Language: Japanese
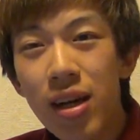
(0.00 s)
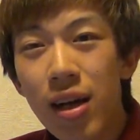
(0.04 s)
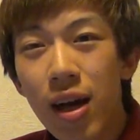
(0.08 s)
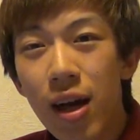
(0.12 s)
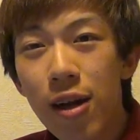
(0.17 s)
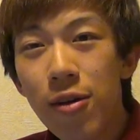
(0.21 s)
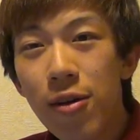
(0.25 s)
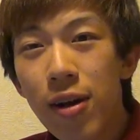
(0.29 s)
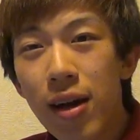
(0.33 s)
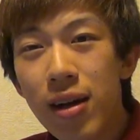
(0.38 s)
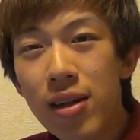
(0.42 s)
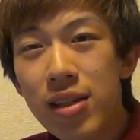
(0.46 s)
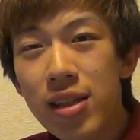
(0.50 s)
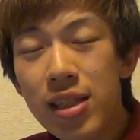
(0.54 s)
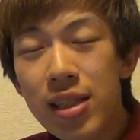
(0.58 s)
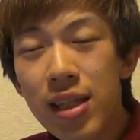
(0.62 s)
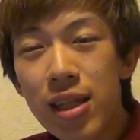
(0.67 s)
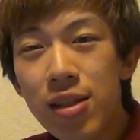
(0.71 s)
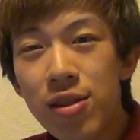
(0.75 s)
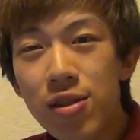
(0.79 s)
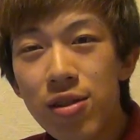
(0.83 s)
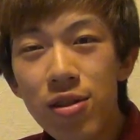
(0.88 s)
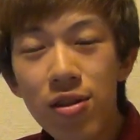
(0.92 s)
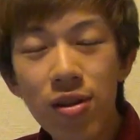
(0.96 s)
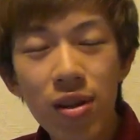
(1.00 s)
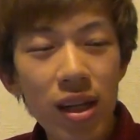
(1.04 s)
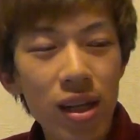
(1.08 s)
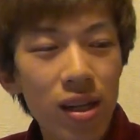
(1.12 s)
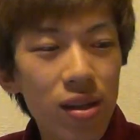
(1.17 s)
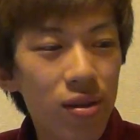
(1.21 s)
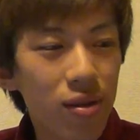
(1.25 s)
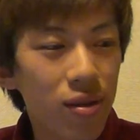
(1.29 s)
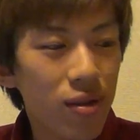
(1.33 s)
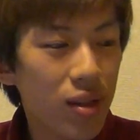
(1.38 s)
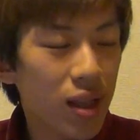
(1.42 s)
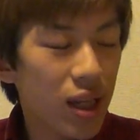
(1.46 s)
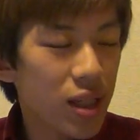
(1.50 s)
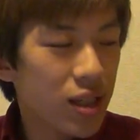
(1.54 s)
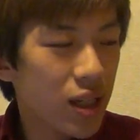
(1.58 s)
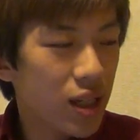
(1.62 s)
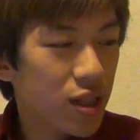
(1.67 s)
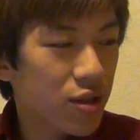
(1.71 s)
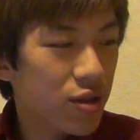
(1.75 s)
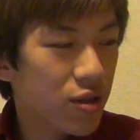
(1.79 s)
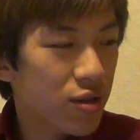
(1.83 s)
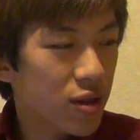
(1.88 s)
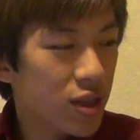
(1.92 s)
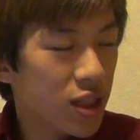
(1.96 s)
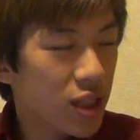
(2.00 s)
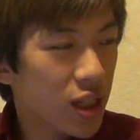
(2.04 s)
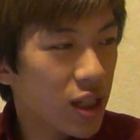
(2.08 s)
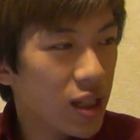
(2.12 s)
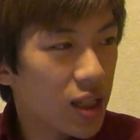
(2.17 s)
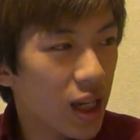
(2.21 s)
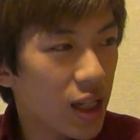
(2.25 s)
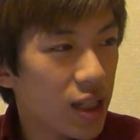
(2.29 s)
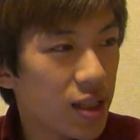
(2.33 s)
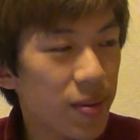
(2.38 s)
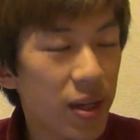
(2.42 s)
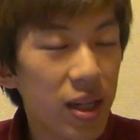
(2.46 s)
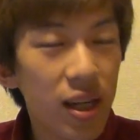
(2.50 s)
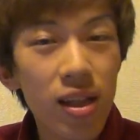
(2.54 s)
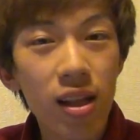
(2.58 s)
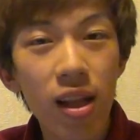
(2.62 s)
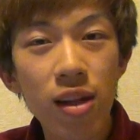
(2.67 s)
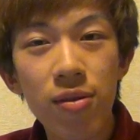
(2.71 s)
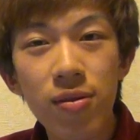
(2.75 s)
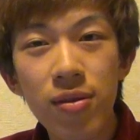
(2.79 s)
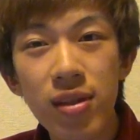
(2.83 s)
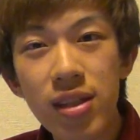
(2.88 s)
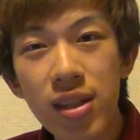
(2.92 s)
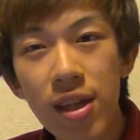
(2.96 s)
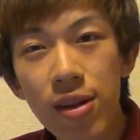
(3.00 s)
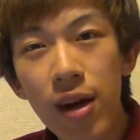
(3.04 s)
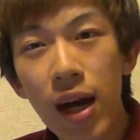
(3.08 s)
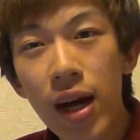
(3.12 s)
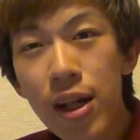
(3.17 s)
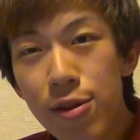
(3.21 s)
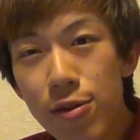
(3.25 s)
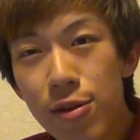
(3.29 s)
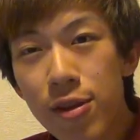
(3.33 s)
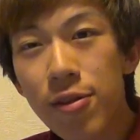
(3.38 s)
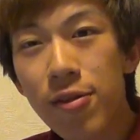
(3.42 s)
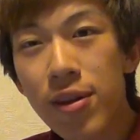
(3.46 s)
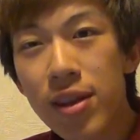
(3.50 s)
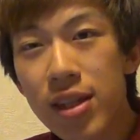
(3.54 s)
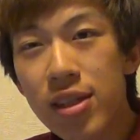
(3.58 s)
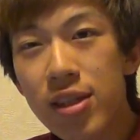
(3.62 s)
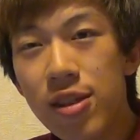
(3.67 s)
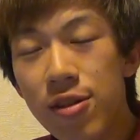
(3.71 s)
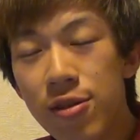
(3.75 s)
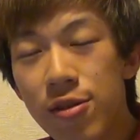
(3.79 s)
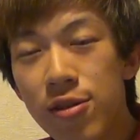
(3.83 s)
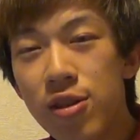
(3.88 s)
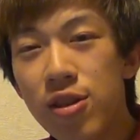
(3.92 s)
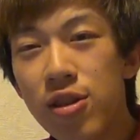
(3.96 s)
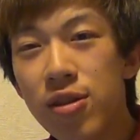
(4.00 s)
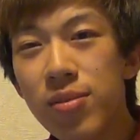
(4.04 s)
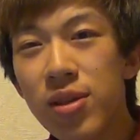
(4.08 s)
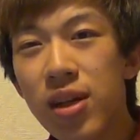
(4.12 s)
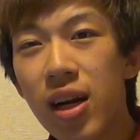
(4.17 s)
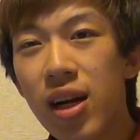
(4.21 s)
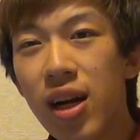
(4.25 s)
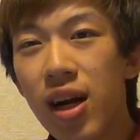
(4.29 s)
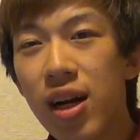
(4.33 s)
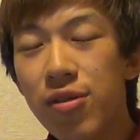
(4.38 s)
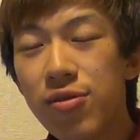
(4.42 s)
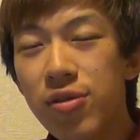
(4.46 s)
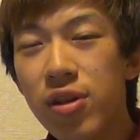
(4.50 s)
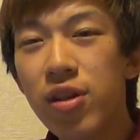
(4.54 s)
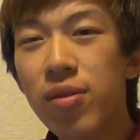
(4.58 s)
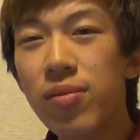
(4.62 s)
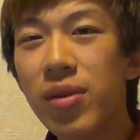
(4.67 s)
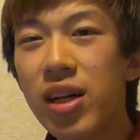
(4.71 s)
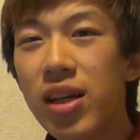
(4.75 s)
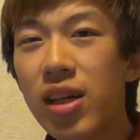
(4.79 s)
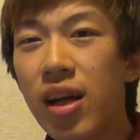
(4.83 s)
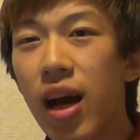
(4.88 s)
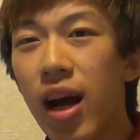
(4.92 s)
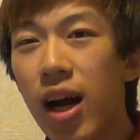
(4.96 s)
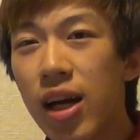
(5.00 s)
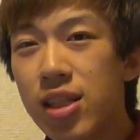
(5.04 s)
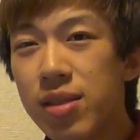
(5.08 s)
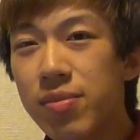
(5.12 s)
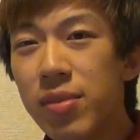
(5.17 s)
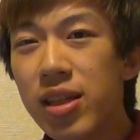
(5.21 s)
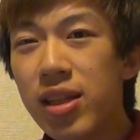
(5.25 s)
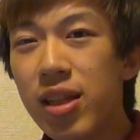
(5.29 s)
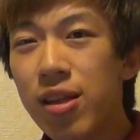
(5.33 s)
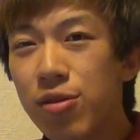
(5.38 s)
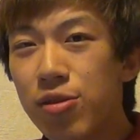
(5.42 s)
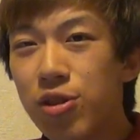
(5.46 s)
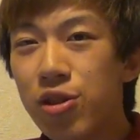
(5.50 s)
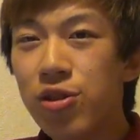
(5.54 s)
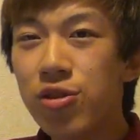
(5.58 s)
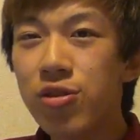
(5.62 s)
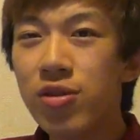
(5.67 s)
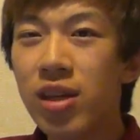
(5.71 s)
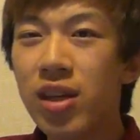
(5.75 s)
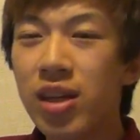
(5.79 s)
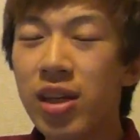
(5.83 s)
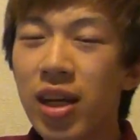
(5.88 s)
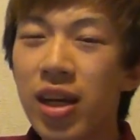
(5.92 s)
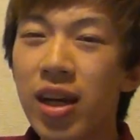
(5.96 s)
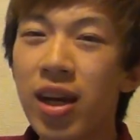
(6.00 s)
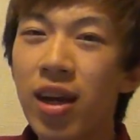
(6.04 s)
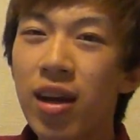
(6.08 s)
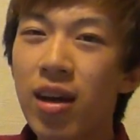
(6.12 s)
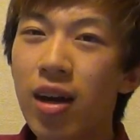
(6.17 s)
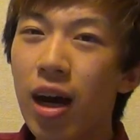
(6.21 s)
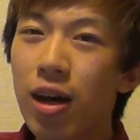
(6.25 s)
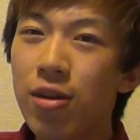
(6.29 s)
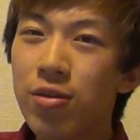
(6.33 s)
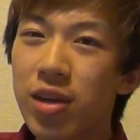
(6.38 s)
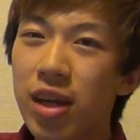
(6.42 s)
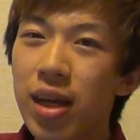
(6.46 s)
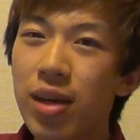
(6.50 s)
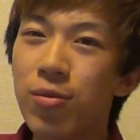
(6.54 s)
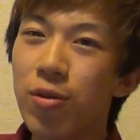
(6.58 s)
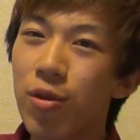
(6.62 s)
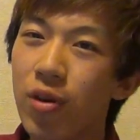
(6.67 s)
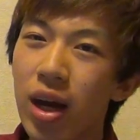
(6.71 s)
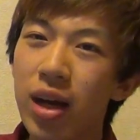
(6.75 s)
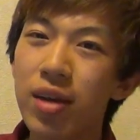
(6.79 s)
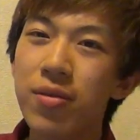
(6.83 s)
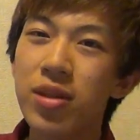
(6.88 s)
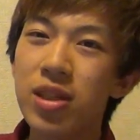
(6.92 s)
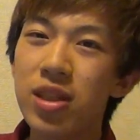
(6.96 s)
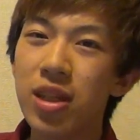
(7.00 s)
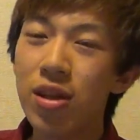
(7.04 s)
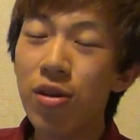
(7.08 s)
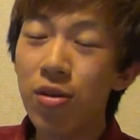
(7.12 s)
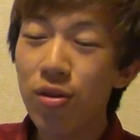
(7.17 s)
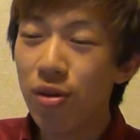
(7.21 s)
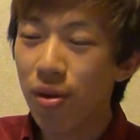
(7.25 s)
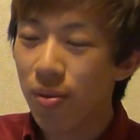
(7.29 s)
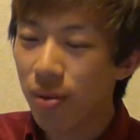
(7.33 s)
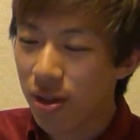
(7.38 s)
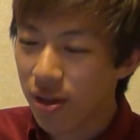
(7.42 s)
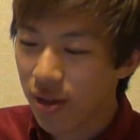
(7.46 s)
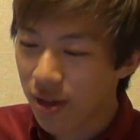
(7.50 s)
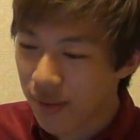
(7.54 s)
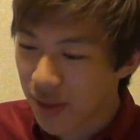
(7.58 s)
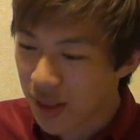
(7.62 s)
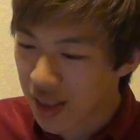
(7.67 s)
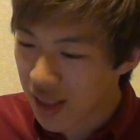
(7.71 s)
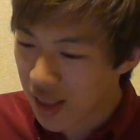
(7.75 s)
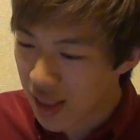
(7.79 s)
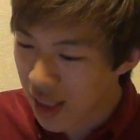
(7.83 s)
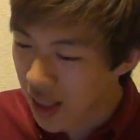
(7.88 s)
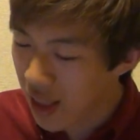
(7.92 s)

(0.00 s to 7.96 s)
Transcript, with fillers: あの、あれ2014年の確か11月発売だったと思いますけど、あの時私 YouTube から振り込まれた初めての収益で、あのゲームを買いました。よく覚えております。